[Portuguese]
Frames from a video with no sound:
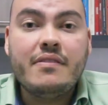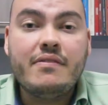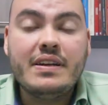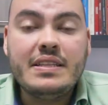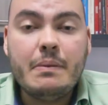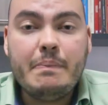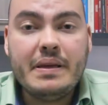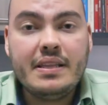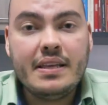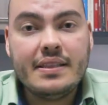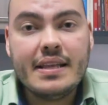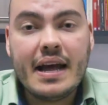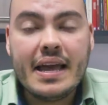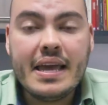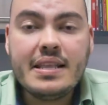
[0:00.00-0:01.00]
vai depender
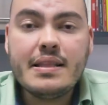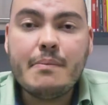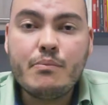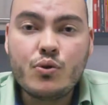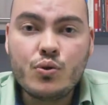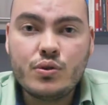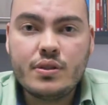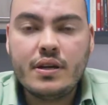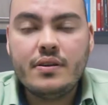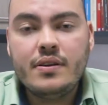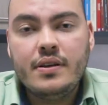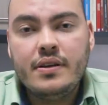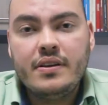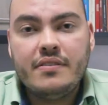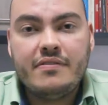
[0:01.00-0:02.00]
da renda bruta
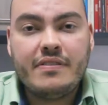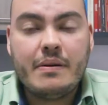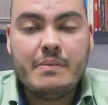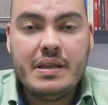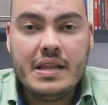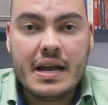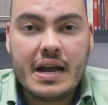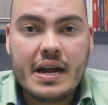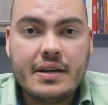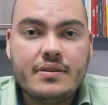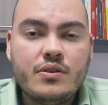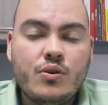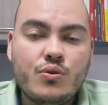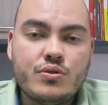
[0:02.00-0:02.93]
familiar,